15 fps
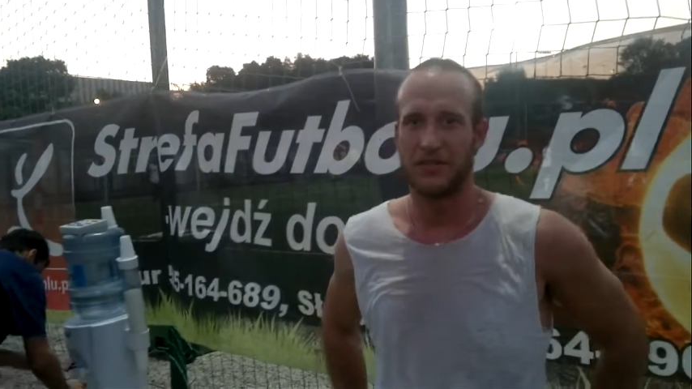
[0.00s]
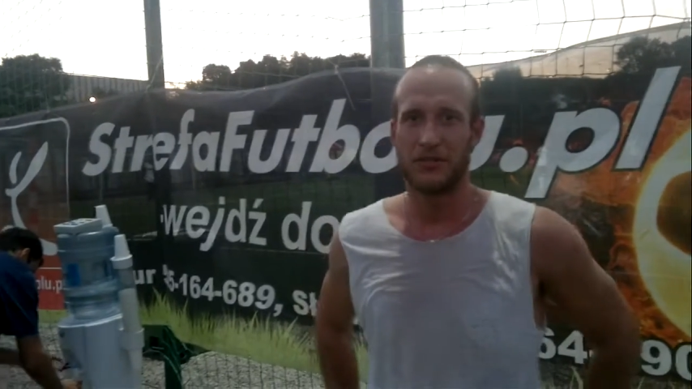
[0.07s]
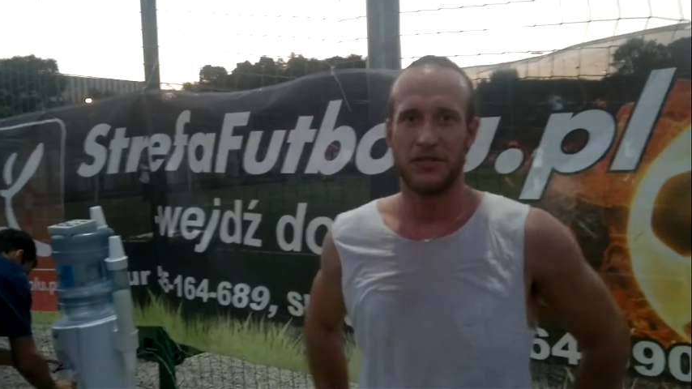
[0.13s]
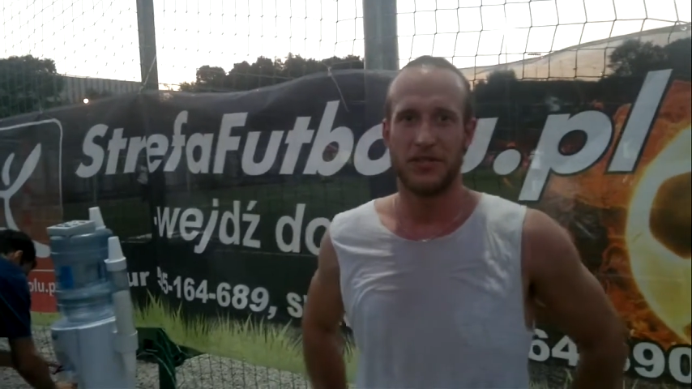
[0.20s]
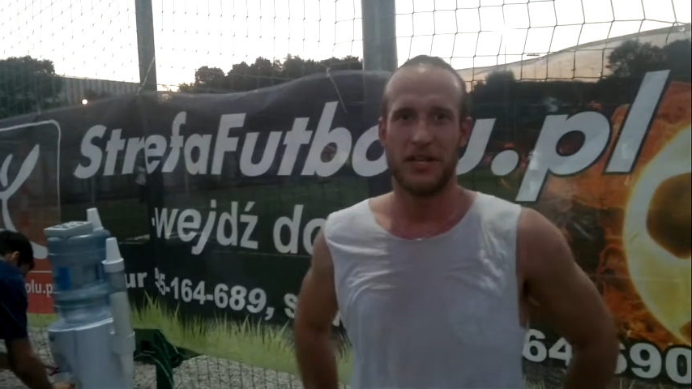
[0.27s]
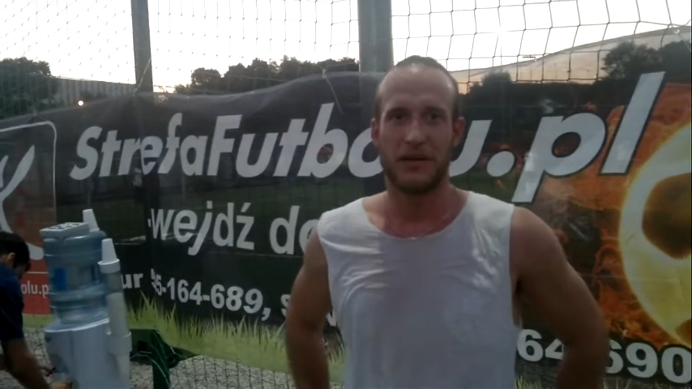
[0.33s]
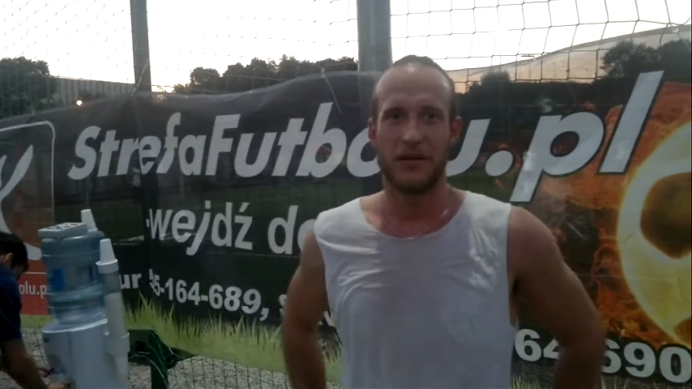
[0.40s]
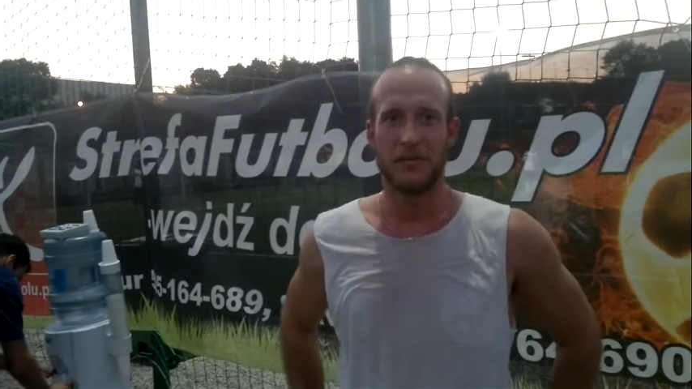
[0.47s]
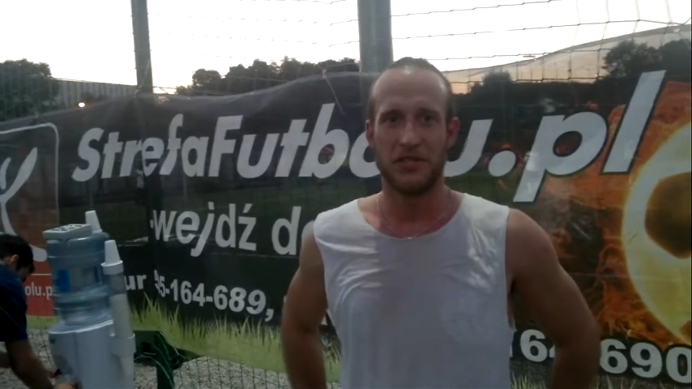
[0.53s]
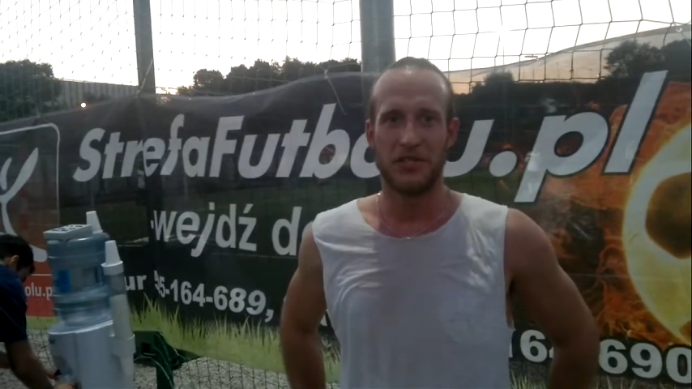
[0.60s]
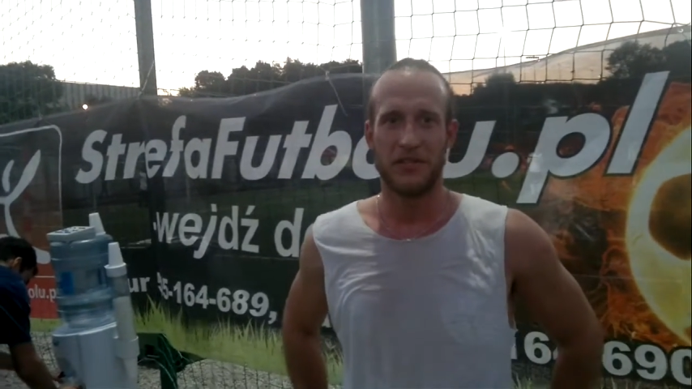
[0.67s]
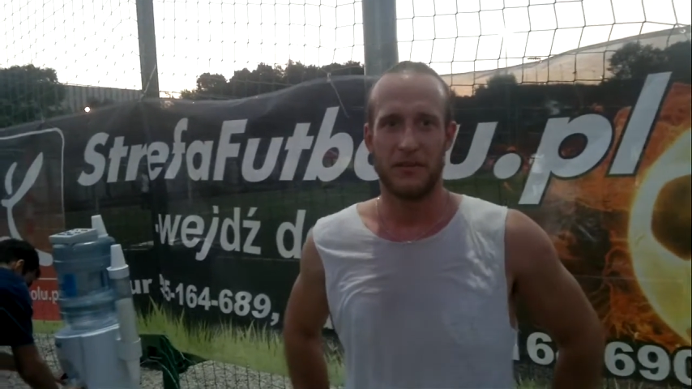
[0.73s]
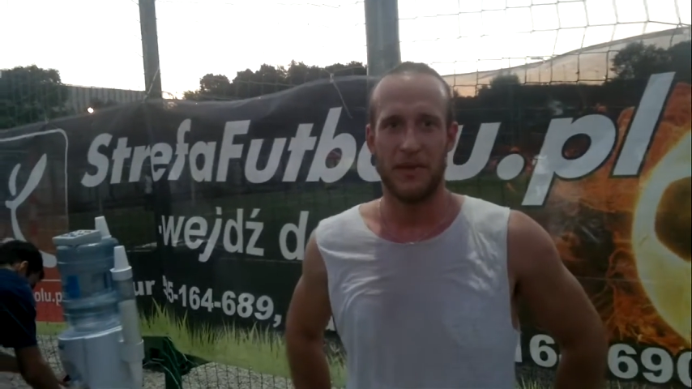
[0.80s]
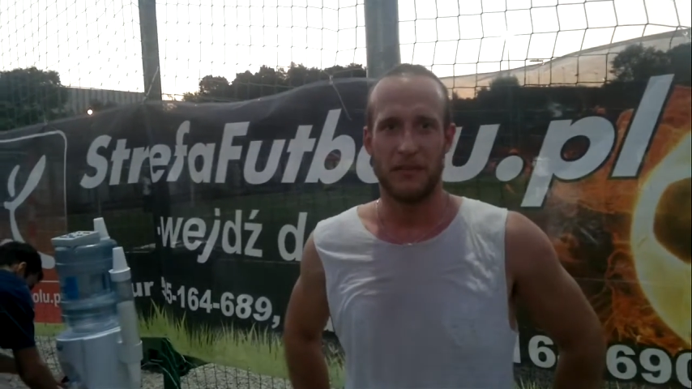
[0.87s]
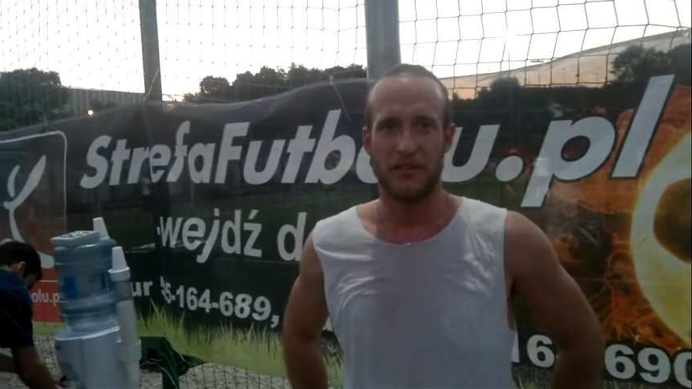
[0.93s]
drużyna
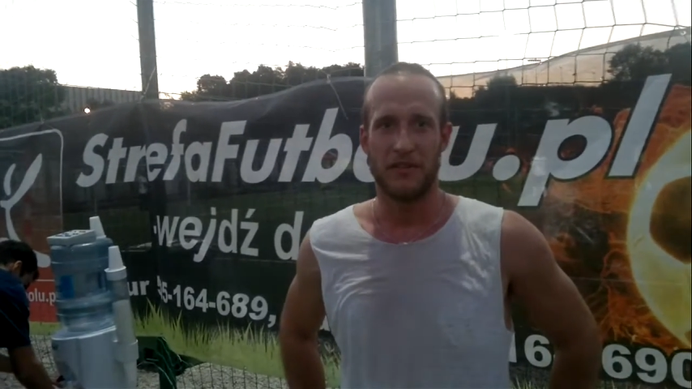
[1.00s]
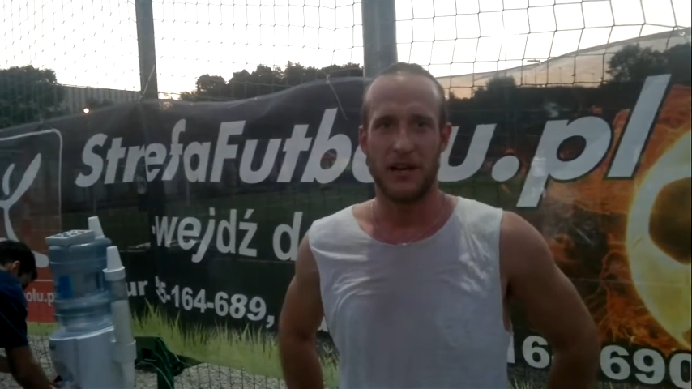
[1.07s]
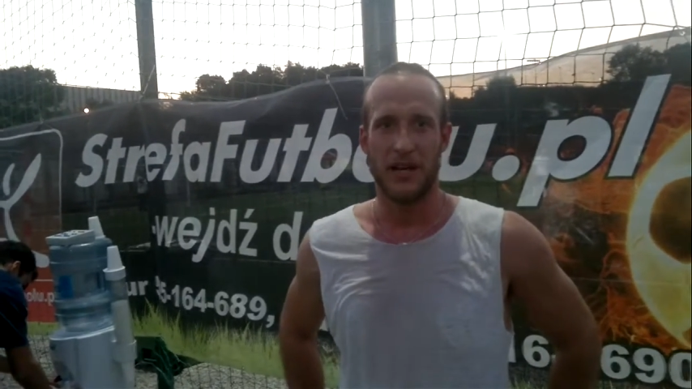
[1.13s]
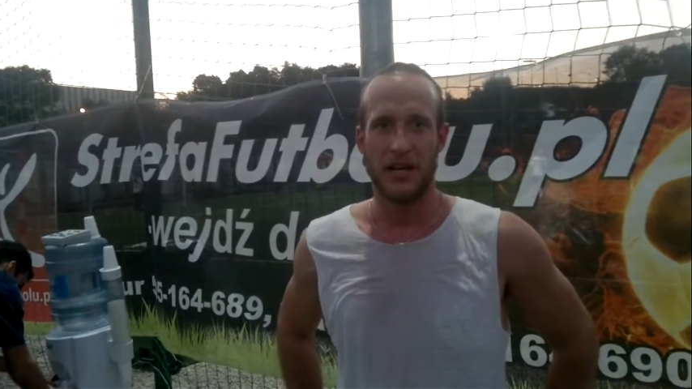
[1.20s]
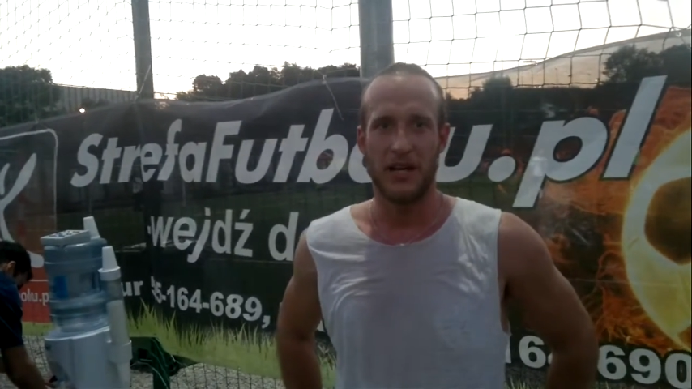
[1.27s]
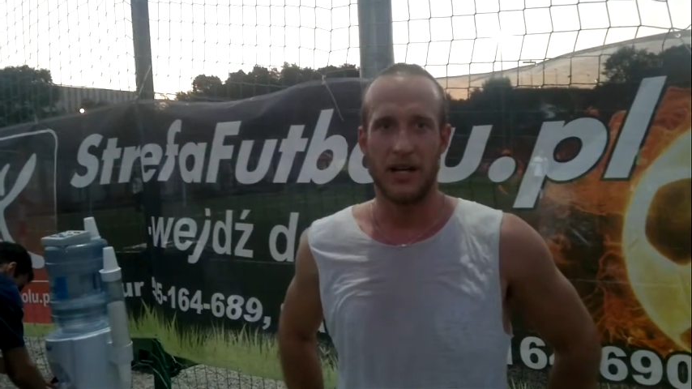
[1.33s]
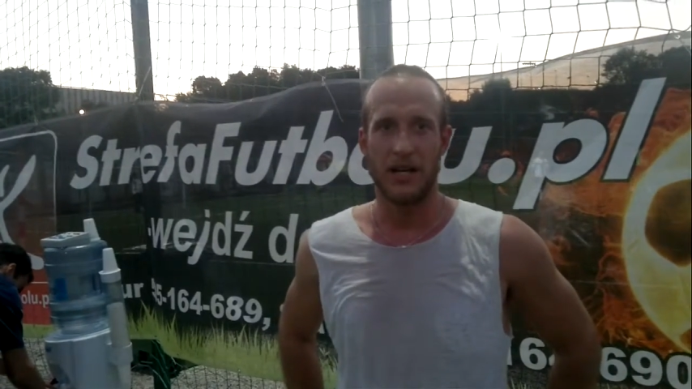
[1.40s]
przeciwna miała przewagę,